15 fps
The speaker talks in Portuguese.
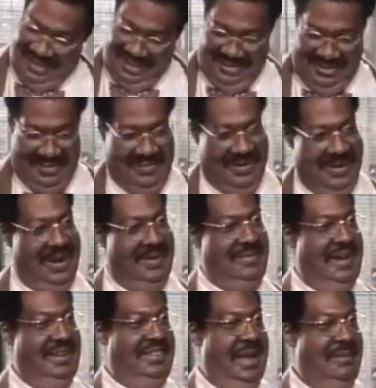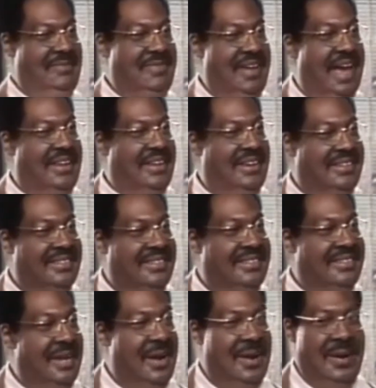professora Cara Purdy,
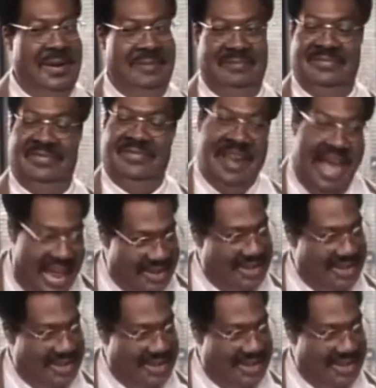personagem já da Pinkett